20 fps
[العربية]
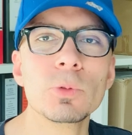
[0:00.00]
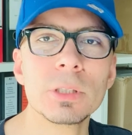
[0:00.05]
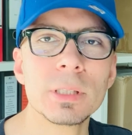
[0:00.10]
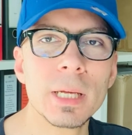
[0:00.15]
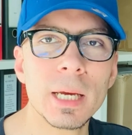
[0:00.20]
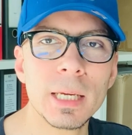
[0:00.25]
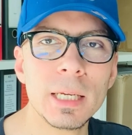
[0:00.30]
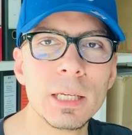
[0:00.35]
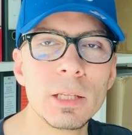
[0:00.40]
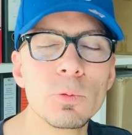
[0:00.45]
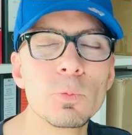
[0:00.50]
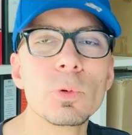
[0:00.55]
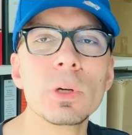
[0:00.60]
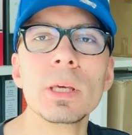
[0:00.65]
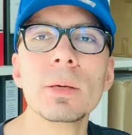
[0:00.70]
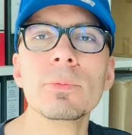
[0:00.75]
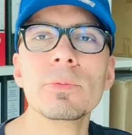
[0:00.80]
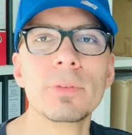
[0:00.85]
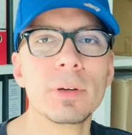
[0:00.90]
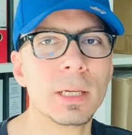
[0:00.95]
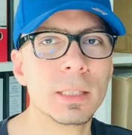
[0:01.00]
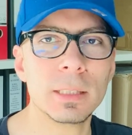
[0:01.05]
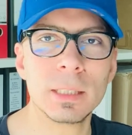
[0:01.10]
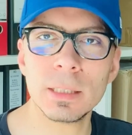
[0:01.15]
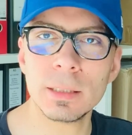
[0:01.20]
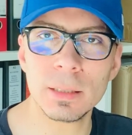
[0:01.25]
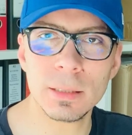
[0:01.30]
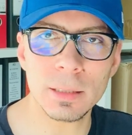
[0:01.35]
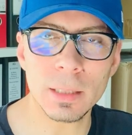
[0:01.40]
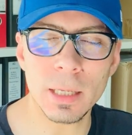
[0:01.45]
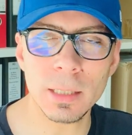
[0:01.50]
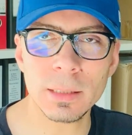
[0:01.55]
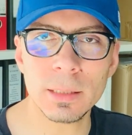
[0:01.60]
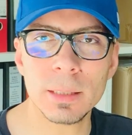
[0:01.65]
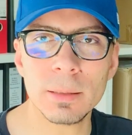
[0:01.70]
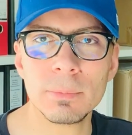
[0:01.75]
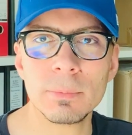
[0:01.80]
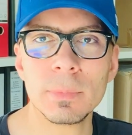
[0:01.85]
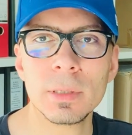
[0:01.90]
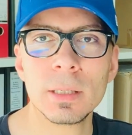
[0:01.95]
مستحيل وينفع ان انت
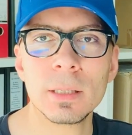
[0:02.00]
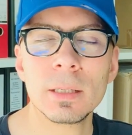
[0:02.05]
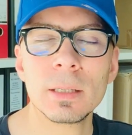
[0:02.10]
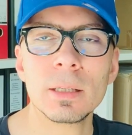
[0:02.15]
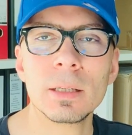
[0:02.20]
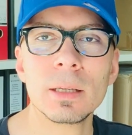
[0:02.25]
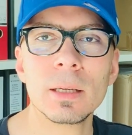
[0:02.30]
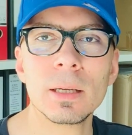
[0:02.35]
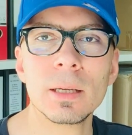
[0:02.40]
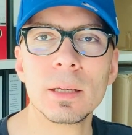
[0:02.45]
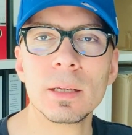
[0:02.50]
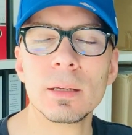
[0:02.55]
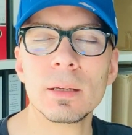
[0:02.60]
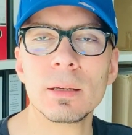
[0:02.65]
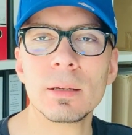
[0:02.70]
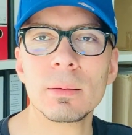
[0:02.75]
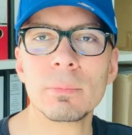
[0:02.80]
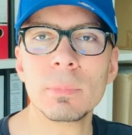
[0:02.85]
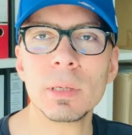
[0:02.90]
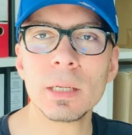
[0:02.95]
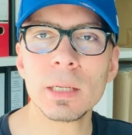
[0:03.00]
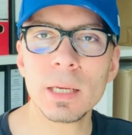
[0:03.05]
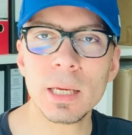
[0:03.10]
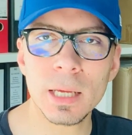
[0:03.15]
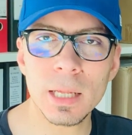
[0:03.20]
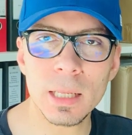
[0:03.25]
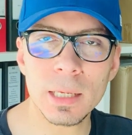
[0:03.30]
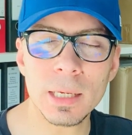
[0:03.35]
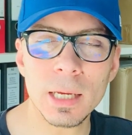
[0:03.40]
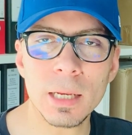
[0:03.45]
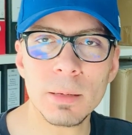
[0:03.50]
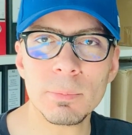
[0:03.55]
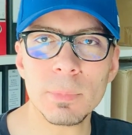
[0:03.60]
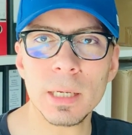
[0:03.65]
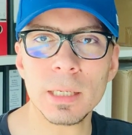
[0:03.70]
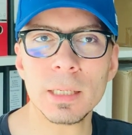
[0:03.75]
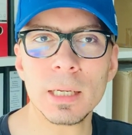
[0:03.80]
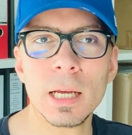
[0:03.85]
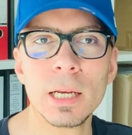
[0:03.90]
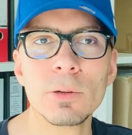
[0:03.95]
تقدم آه، من خارج
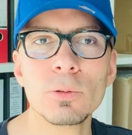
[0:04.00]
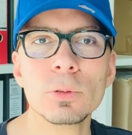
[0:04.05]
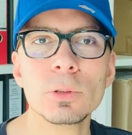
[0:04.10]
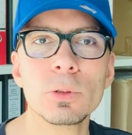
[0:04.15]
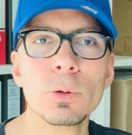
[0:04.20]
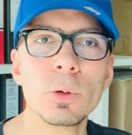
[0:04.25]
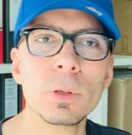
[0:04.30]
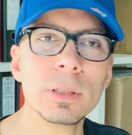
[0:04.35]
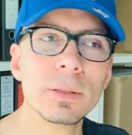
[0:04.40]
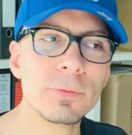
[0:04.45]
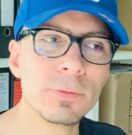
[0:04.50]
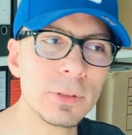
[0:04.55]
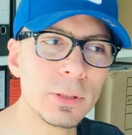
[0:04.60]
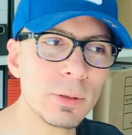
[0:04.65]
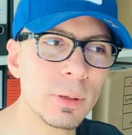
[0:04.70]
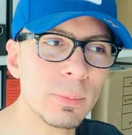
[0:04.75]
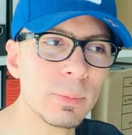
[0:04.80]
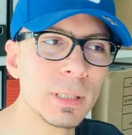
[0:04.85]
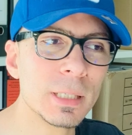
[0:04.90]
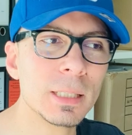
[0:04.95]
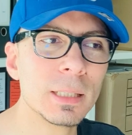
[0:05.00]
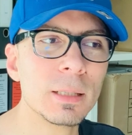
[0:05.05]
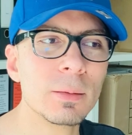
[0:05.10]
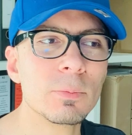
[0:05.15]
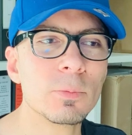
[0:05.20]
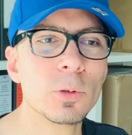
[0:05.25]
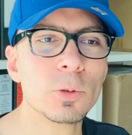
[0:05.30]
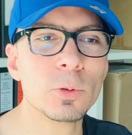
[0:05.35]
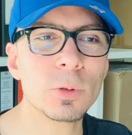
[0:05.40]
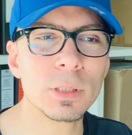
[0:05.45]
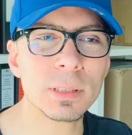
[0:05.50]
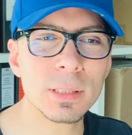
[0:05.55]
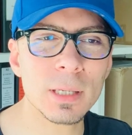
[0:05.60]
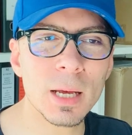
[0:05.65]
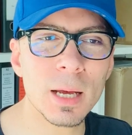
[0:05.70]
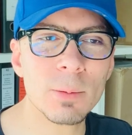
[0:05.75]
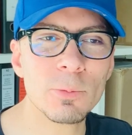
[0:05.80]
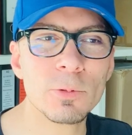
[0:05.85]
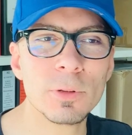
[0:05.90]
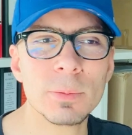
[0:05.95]
المانيا انا كنت قلت في فيديو قبل كده ان الموضوع
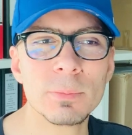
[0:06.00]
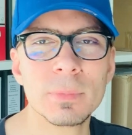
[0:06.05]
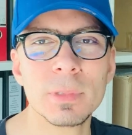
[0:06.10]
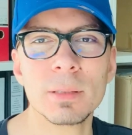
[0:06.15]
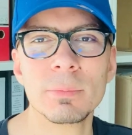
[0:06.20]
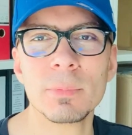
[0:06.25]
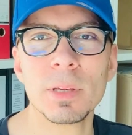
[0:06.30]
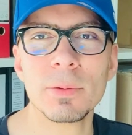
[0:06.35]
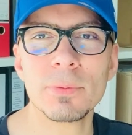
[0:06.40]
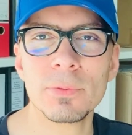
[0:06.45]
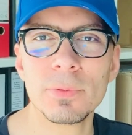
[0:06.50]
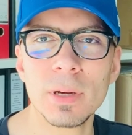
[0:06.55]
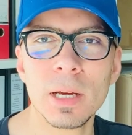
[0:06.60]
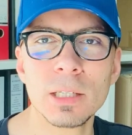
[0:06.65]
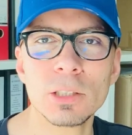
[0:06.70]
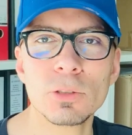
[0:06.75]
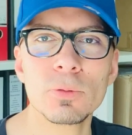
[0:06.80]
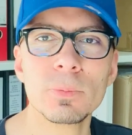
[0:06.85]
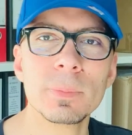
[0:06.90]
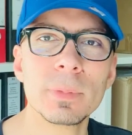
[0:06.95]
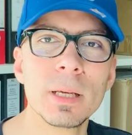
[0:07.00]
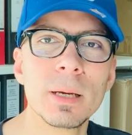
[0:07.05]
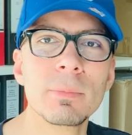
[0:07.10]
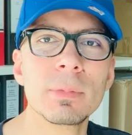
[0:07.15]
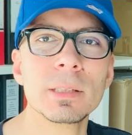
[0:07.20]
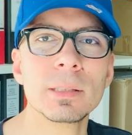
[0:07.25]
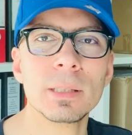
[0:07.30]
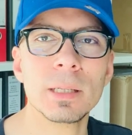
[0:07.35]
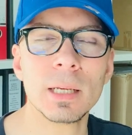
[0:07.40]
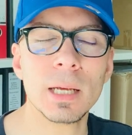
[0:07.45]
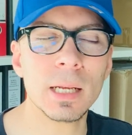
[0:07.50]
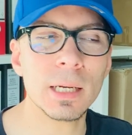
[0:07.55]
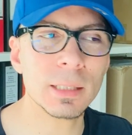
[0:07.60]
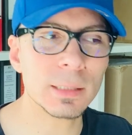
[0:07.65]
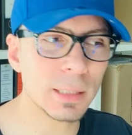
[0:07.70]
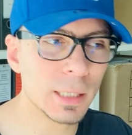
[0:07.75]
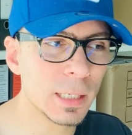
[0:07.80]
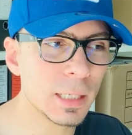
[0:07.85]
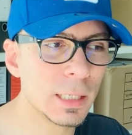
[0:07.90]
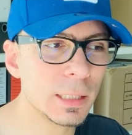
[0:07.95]
صعب ويمكن ما ينفعش وبتاع بس انا
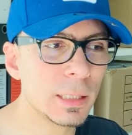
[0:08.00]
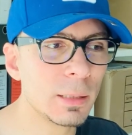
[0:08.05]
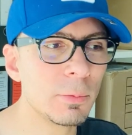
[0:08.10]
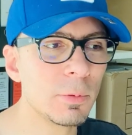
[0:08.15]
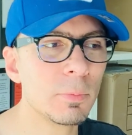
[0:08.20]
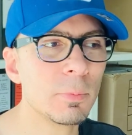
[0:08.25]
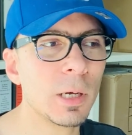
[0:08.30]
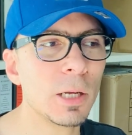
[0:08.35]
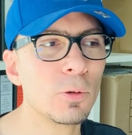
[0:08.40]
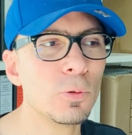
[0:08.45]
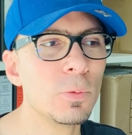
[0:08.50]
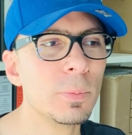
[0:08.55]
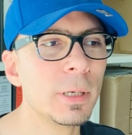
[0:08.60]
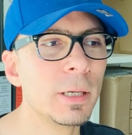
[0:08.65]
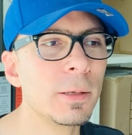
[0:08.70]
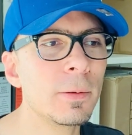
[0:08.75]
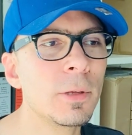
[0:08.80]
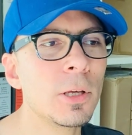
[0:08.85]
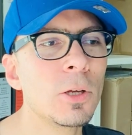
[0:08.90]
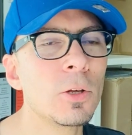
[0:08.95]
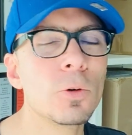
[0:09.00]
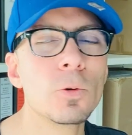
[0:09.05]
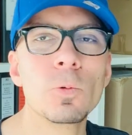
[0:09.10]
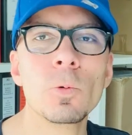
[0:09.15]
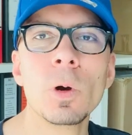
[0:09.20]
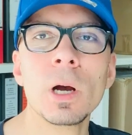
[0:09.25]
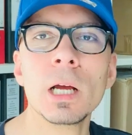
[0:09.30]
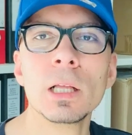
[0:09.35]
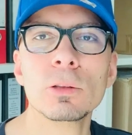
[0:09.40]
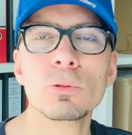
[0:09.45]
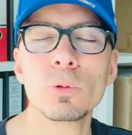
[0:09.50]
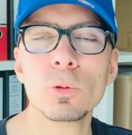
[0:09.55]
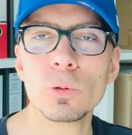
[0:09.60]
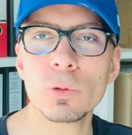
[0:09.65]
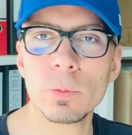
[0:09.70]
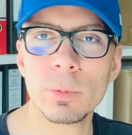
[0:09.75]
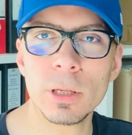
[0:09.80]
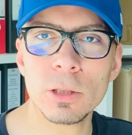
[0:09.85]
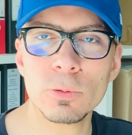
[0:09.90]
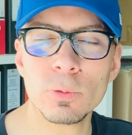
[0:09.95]
اتاكدت من المعلومه وهحط
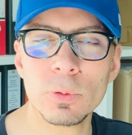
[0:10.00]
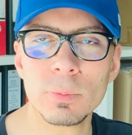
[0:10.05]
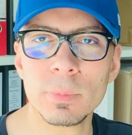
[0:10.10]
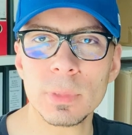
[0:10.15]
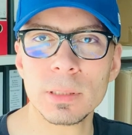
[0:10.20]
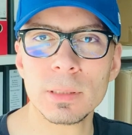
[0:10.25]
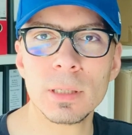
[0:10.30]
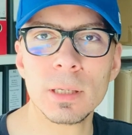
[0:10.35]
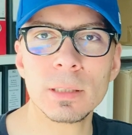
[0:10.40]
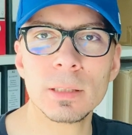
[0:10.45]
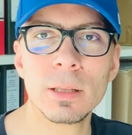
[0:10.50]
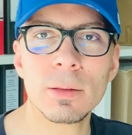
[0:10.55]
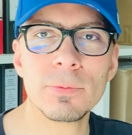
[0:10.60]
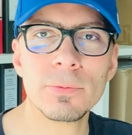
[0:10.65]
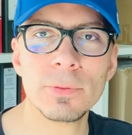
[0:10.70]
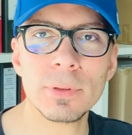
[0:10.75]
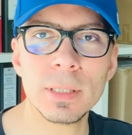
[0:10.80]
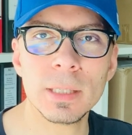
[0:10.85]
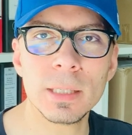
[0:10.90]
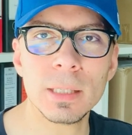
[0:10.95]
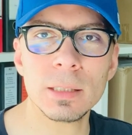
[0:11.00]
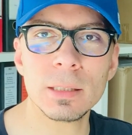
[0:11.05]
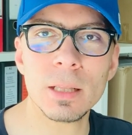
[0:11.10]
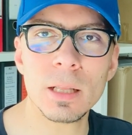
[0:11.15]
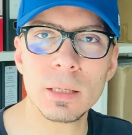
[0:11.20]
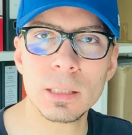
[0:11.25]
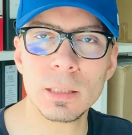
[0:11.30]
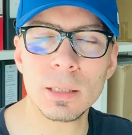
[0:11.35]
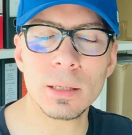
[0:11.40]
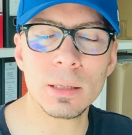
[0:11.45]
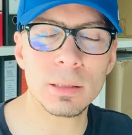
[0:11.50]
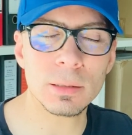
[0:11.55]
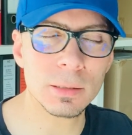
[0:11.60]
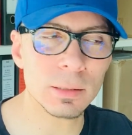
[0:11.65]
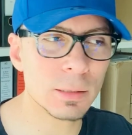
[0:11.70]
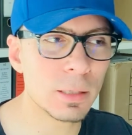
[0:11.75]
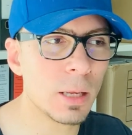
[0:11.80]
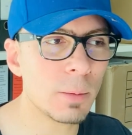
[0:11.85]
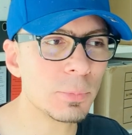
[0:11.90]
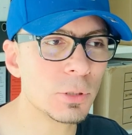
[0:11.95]
لكم برده المصادر في
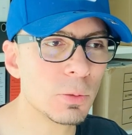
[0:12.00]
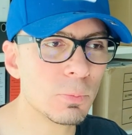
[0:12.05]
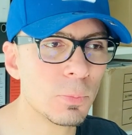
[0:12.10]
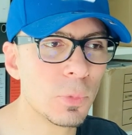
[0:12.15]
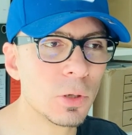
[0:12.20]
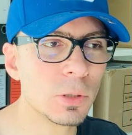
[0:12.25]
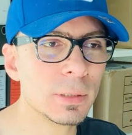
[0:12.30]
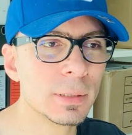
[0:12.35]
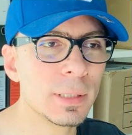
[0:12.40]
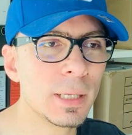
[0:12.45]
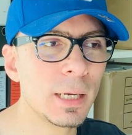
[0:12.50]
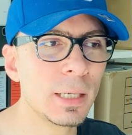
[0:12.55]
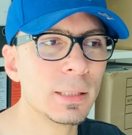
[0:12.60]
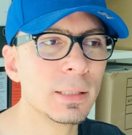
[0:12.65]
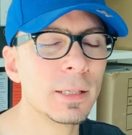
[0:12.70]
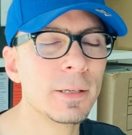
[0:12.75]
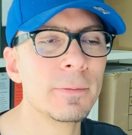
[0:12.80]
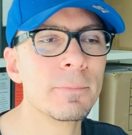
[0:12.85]
الديسكربشن بوكس آه، تحت